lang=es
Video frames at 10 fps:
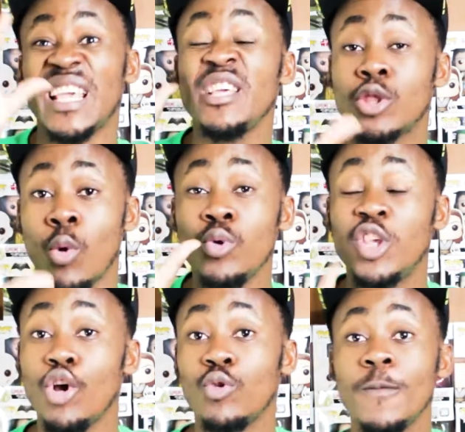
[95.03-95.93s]
se hizo
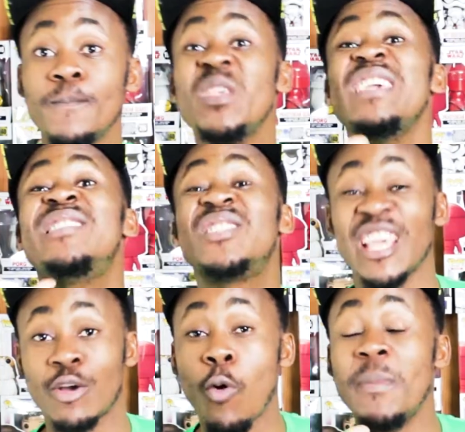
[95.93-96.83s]
un guión y
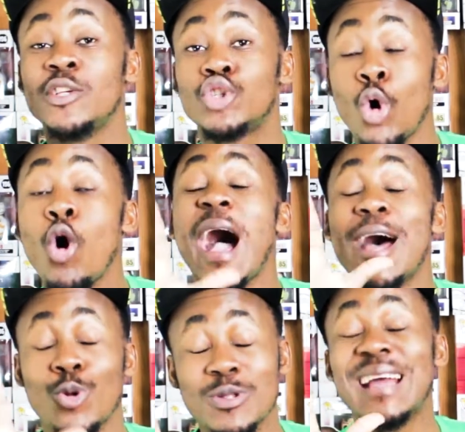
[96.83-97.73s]
se comenzó
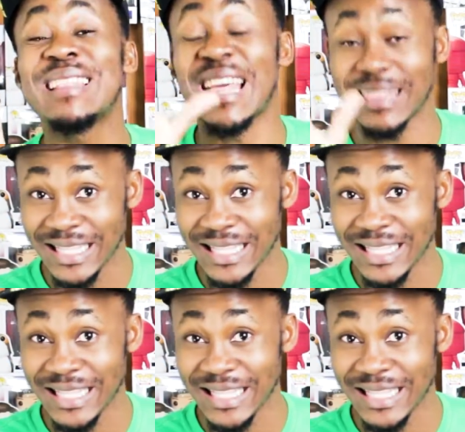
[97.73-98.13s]
a rodar la